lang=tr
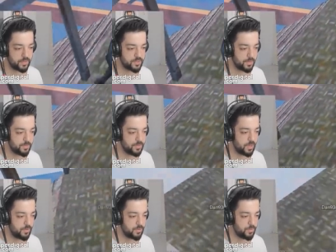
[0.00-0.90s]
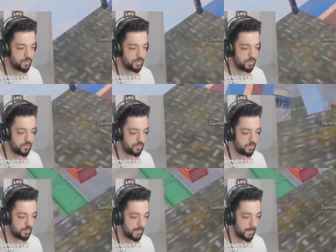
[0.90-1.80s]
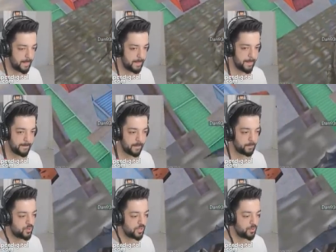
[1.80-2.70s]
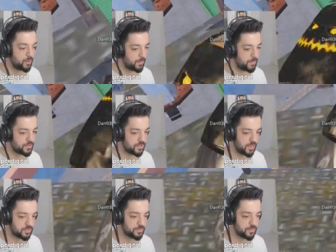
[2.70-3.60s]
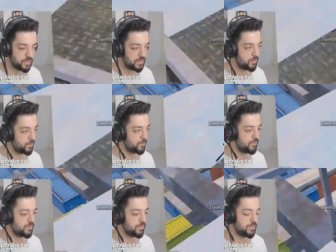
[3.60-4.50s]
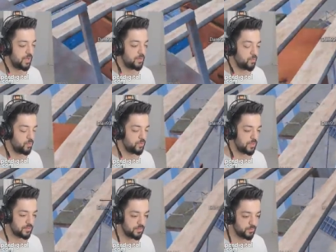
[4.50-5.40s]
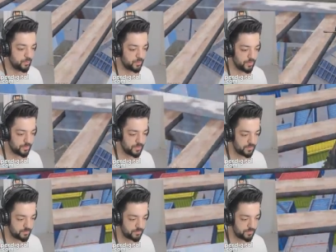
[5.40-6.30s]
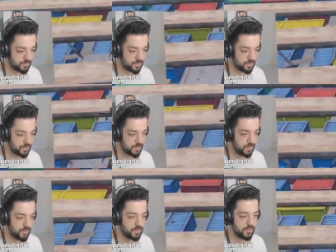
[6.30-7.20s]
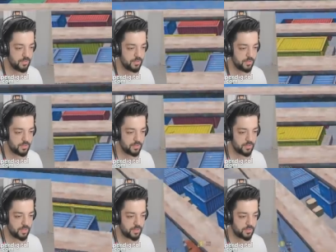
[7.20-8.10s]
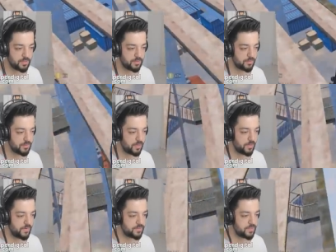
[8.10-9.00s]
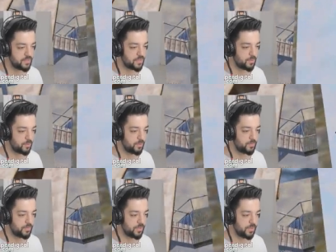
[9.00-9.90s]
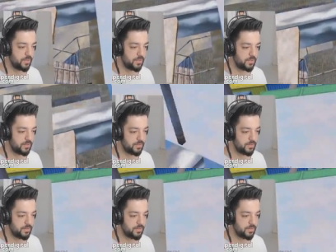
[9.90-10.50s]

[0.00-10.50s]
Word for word: Başka biri daha yok mu ya? ya? Bu kadar olmaması lazım. Dar alan olduğu için daha yoğun atlanıyor buraya bildiğim kadarıyla. Yani daha fazla insan oluyor burada ya.